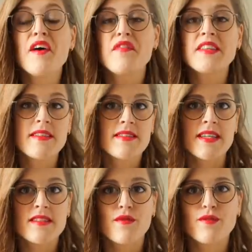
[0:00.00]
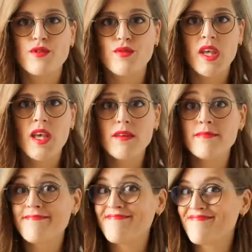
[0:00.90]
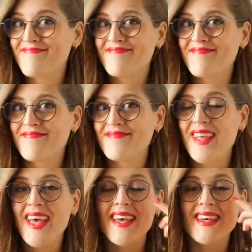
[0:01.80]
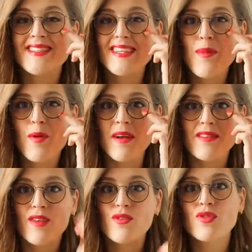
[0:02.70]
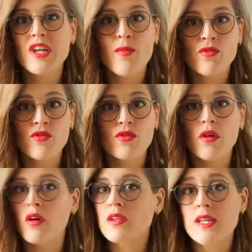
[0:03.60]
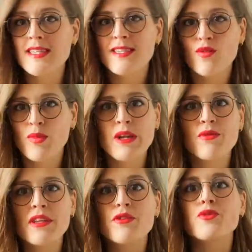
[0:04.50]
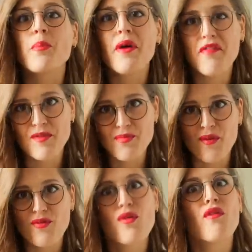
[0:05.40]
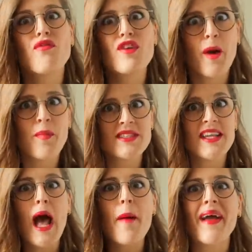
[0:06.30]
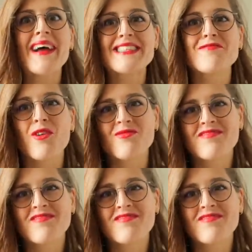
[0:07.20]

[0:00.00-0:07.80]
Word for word: Faites un test, vous souriez Et si la pommette touche la monture, laissez tomber, les lunettes ne sont pas faites pour vous, vous les reposez impérativement.